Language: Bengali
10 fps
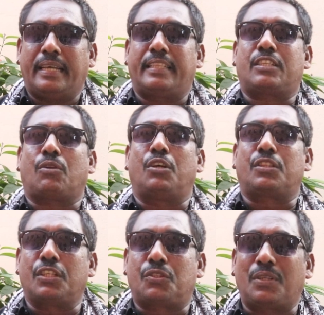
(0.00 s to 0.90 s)
এদেশের
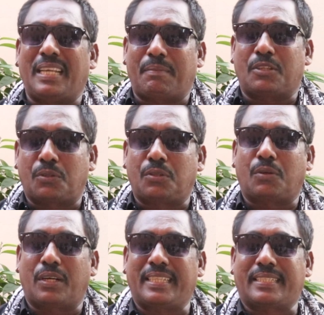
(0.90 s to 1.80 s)
ঐতিহ্য নিয়ে আমরা যুদ্ধ
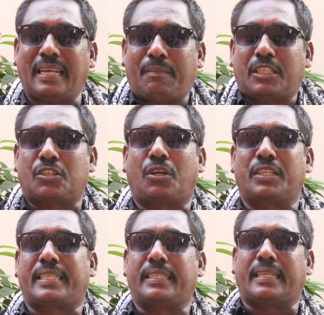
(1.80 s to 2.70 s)
করে দিচ্ছি আমাদের
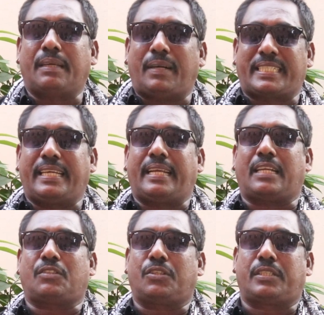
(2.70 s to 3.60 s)
সংস্কৃতিকে বাঁচিয়ে
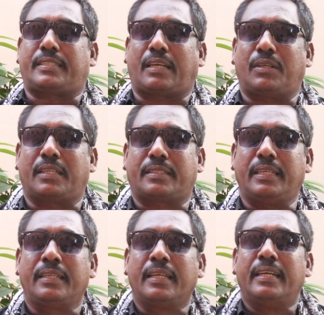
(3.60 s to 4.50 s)
রাখার জন্য চেষ্টা করে যাচ্ছি
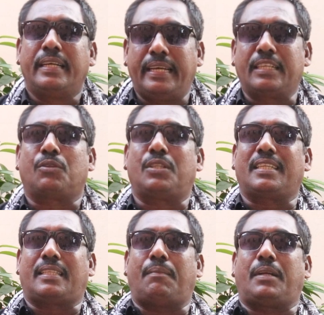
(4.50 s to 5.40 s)
এই যুদ্ধে
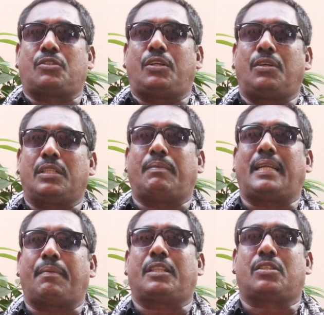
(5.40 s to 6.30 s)
যাতে আমরা জয়ী হতে পারি
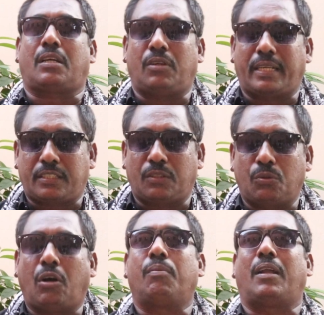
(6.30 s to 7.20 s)
আপনাদের সকলের কাছে
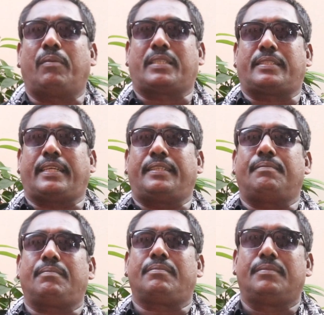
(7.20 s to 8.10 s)
দোয়া ও ভালোবাসা চাই
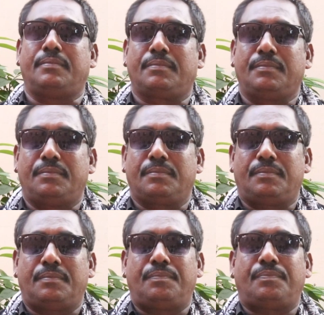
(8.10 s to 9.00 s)

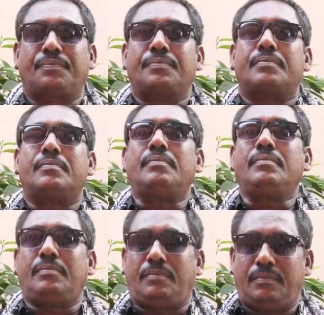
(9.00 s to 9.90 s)
একটা বিষয় প্রথমে জানতে
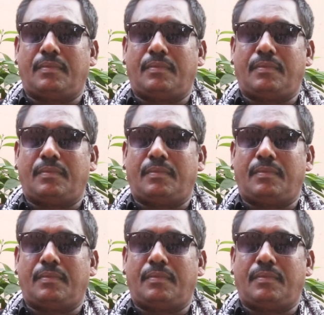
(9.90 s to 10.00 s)
চাই যে